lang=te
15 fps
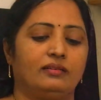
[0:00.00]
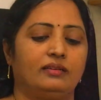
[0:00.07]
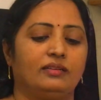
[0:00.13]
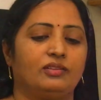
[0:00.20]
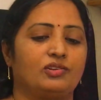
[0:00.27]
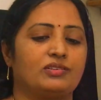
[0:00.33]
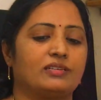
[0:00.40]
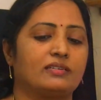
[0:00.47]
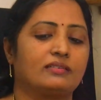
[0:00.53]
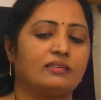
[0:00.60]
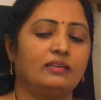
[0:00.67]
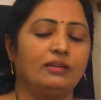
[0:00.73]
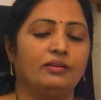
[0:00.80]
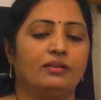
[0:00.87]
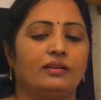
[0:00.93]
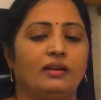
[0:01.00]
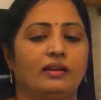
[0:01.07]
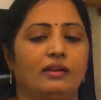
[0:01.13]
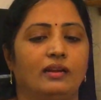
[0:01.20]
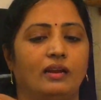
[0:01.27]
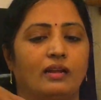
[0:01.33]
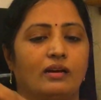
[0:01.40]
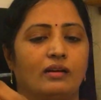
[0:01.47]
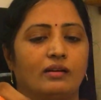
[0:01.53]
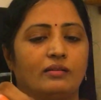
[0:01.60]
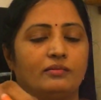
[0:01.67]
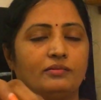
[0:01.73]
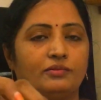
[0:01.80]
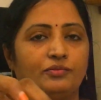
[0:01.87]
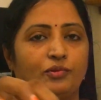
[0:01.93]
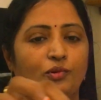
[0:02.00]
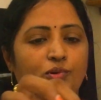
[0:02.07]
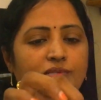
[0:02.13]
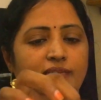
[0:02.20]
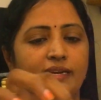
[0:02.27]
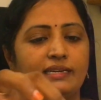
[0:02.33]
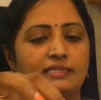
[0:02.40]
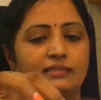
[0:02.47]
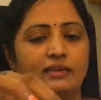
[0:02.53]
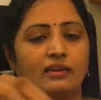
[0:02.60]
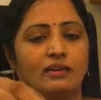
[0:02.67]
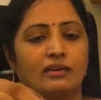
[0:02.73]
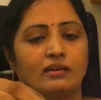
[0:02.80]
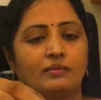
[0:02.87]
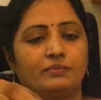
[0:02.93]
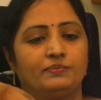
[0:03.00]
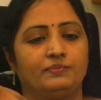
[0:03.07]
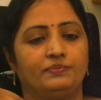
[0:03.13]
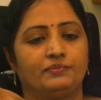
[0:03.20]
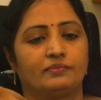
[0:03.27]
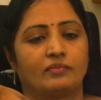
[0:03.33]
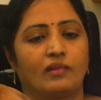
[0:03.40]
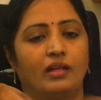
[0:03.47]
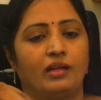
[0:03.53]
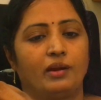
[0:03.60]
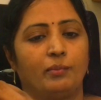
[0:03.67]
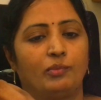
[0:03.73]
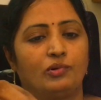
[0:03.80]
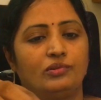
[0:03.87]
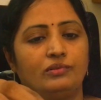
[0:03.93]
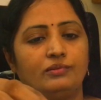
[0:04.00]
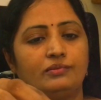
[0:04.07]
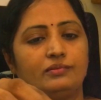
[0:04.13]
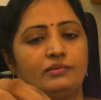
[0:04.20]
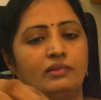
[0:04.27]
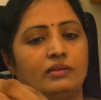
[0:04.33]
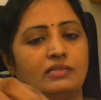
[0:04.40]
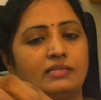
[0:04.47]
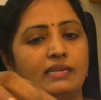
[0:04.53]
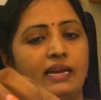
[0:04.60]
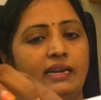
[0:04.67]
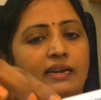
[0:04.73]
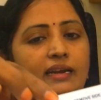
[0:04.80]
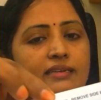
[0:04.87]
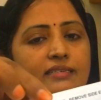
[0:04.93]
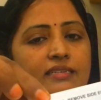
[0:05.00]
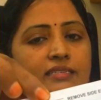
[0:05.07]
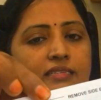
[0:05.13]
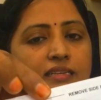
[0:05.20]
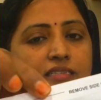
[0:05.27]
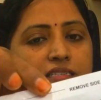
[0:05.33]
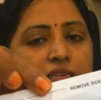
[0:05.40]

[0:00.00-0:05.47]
ఇది వచ్చేసి ఇలా ఫోర్ సైడ్స్ ఇలా రిమూవ్ సైడ్ ఎడ్జెస్ అని